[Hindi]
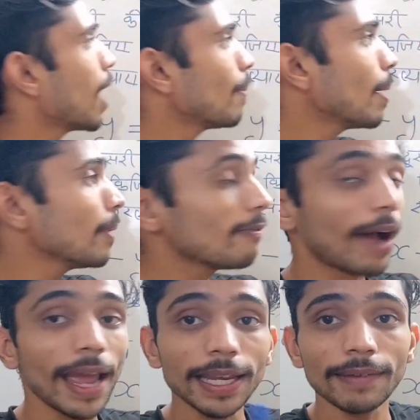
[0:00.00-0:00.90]
अब हमें
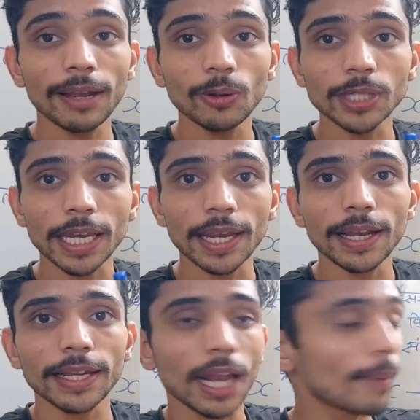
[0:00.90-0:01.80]
वाई की वैल्यू चाहिए
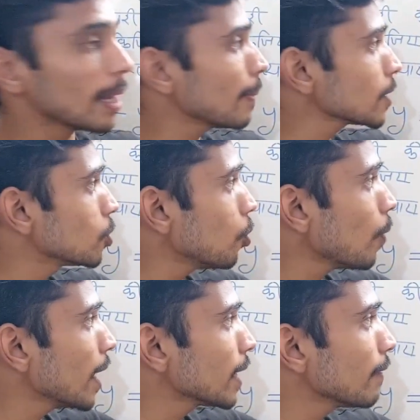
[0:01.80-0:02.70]
लेकिन हमारे पास दो
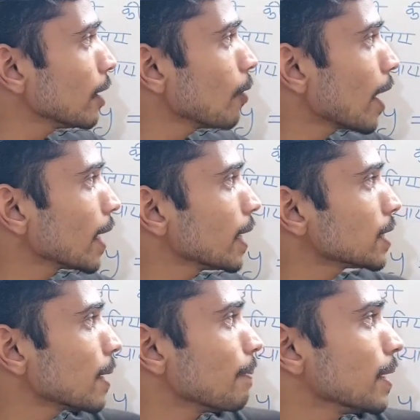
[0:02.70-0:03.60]
वाई की वैल्यू आ गई है
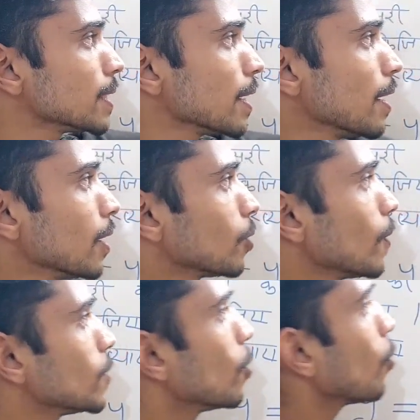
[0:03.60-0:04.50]
छब्बीस तो
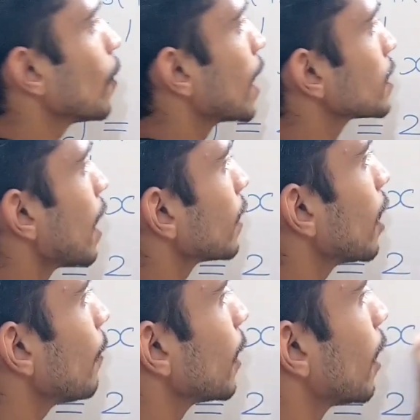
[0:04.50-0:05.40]
इस दो को यहाँ से
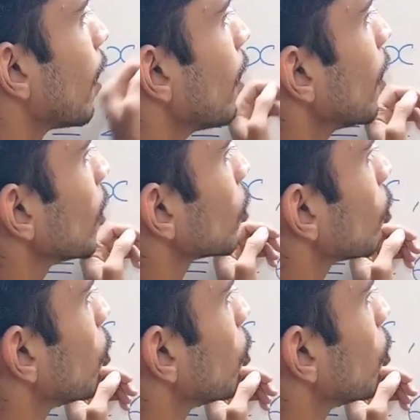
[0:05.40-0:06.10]
हटाना पड़ेगा तो